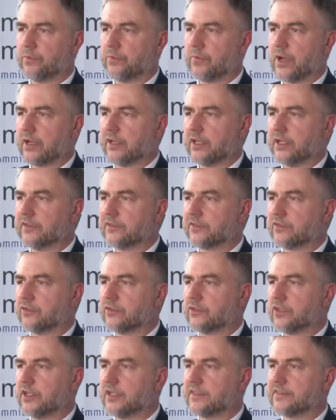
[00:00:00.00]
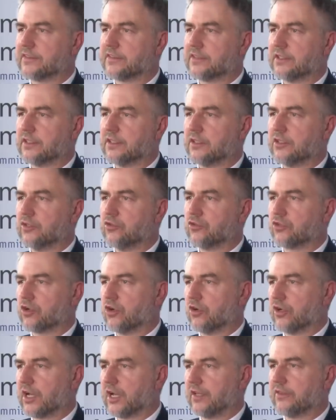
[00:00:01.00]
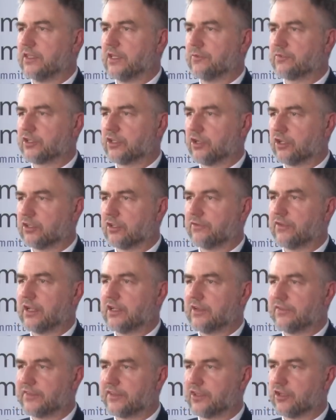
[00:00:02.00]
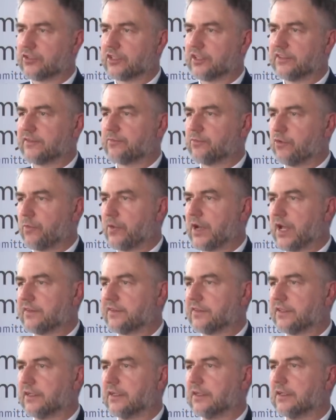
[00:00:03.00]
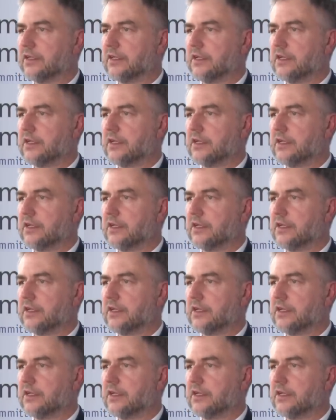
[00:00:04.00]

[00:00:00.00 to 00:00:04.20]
po angielsku, to jest już konkretnie przygotowany wzorzec współpracy.